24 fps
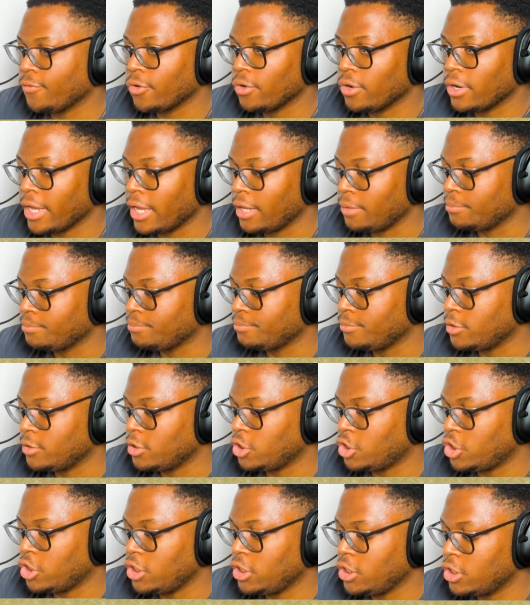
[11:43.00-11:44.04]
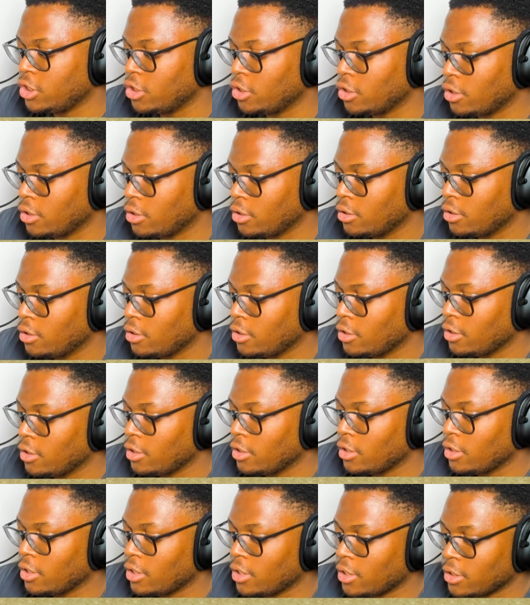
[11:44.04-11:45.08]
volo, dai. Gino.
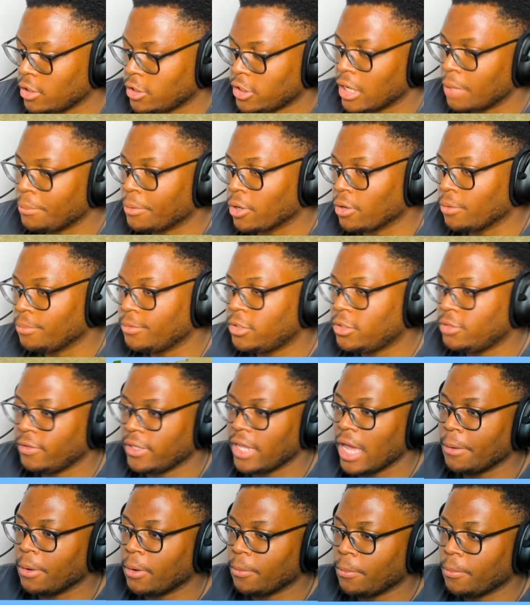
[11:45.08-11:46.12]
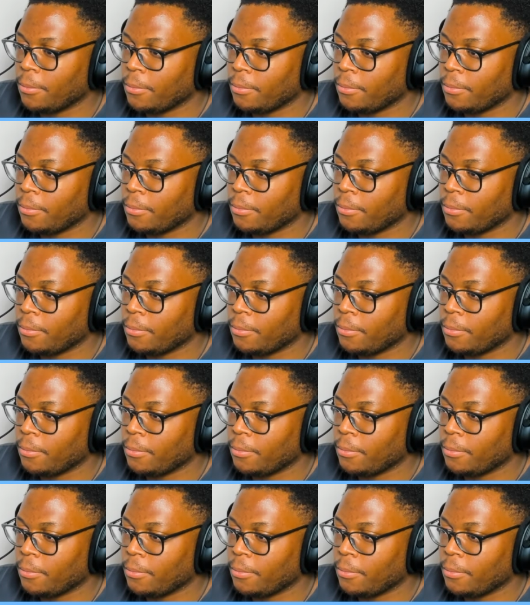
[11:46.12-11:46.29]
Ciao, bro. Ci vediamo.